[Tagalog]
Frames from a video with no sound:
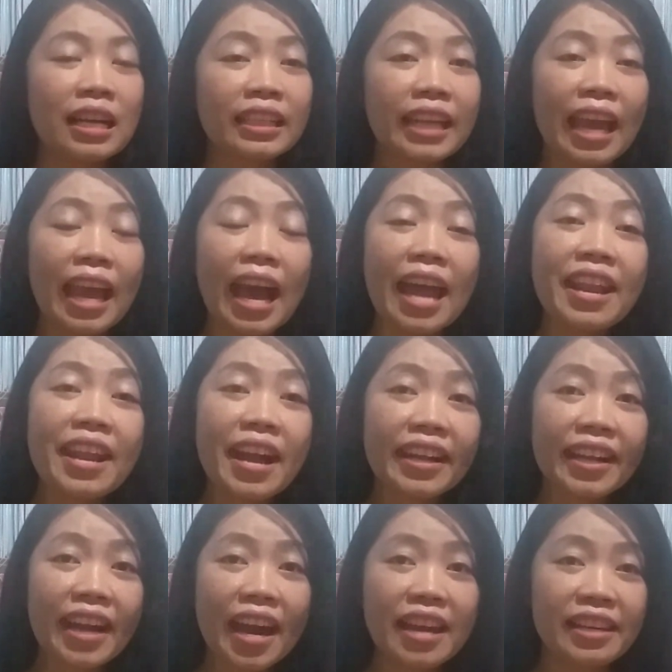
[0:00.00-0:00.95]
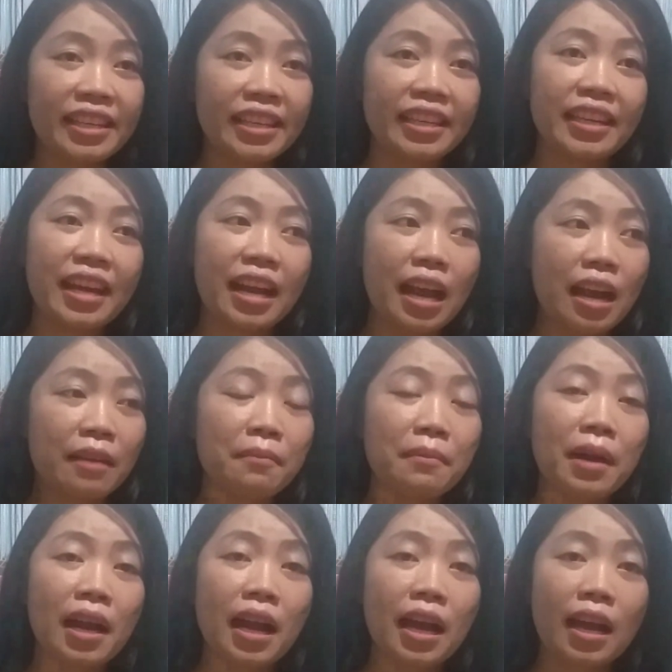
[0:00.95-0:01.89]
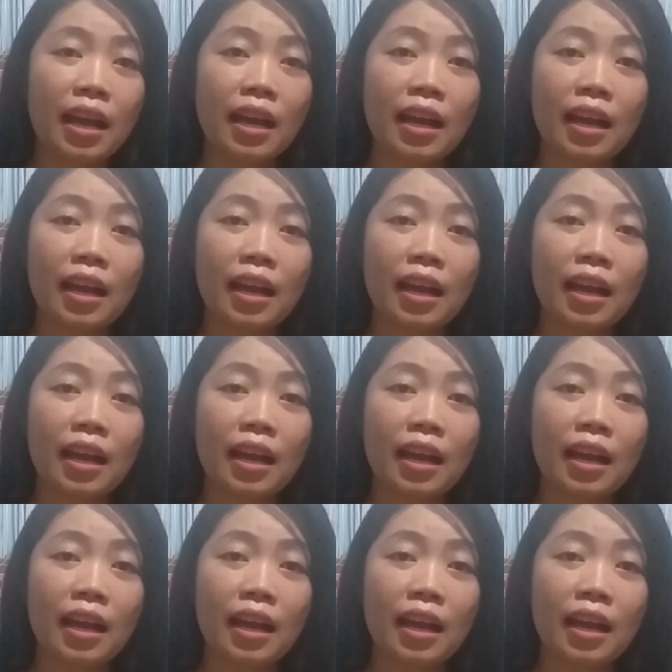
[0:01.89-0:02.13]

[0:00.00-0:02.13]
Kay ana gani ang mga